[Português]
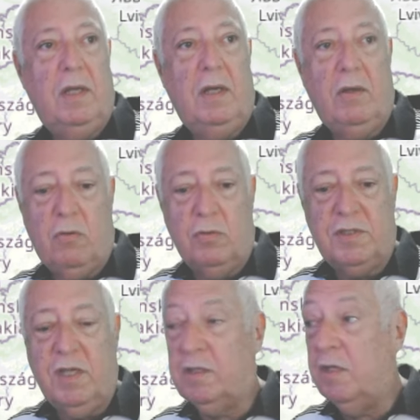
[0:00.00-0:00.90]

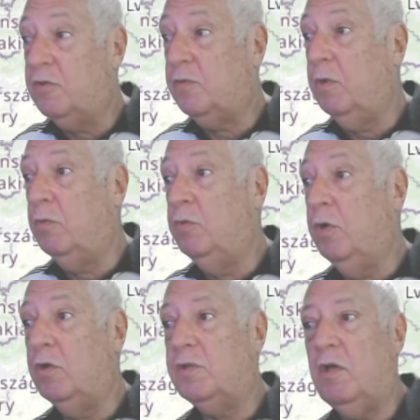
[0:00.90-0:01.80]
conserta isso, porque o
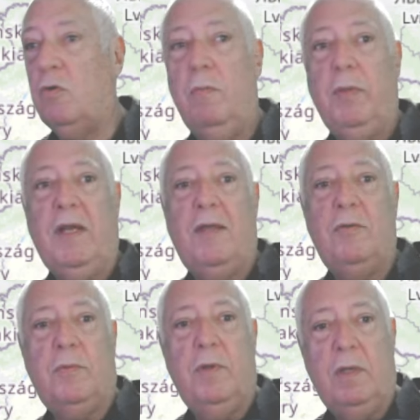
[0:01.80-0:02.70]
negócio está
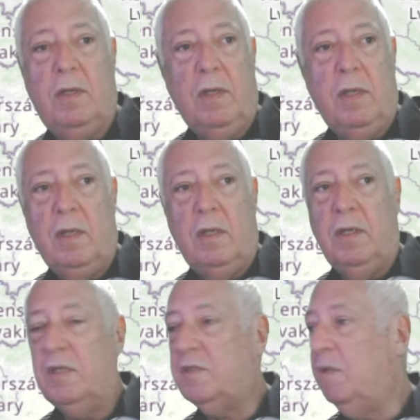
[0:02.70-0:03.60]
complicado, porque
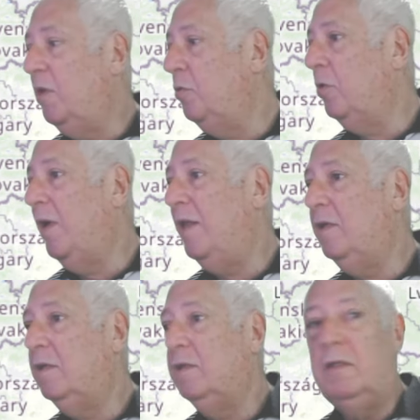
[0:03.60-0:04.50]
nessa
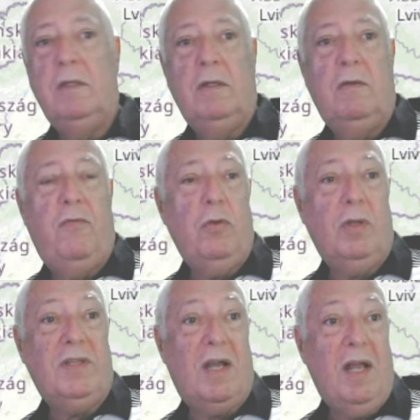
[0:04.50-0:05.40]
madrugada
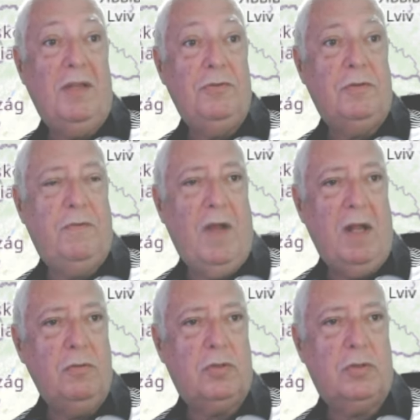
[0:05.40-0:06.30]
foram atacados
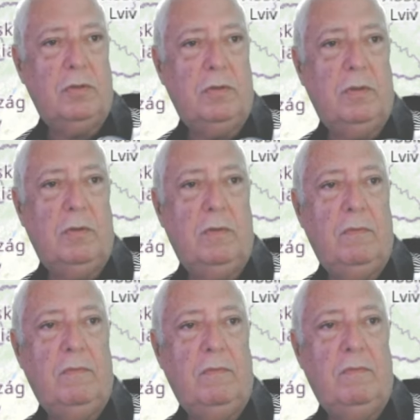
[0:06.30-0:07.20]
vários,
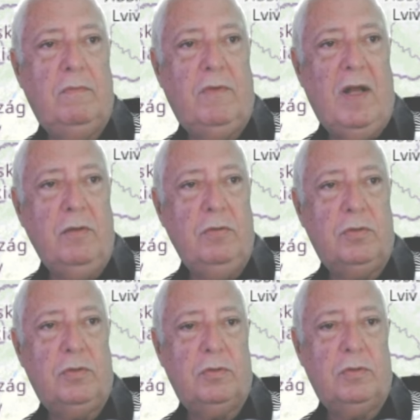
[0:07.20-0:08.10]

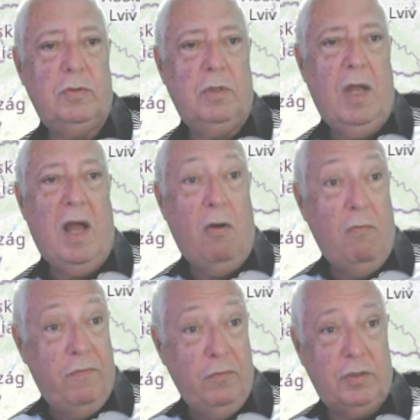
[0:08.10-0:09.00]
vários
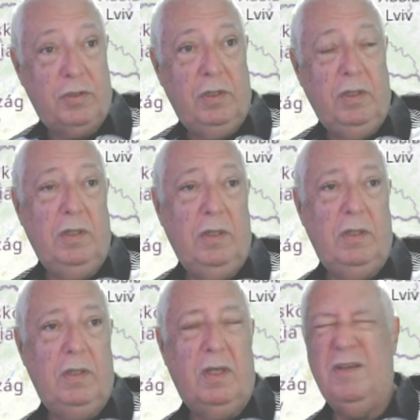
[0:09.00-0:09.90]
alvos
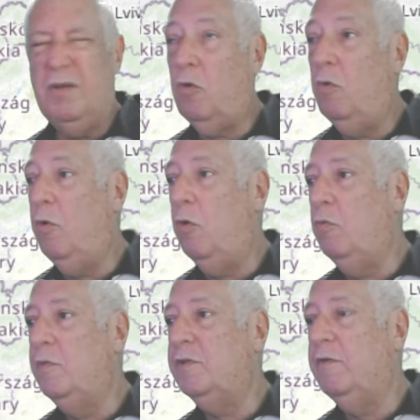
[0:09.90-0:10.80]
e, como
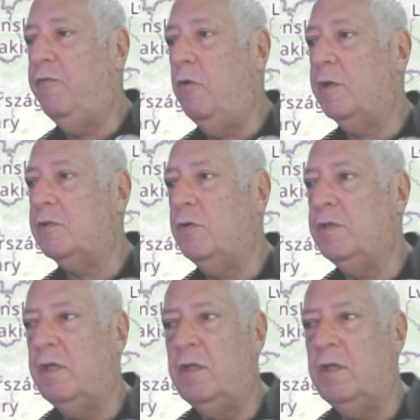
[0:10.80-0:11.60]
algumas informações ainda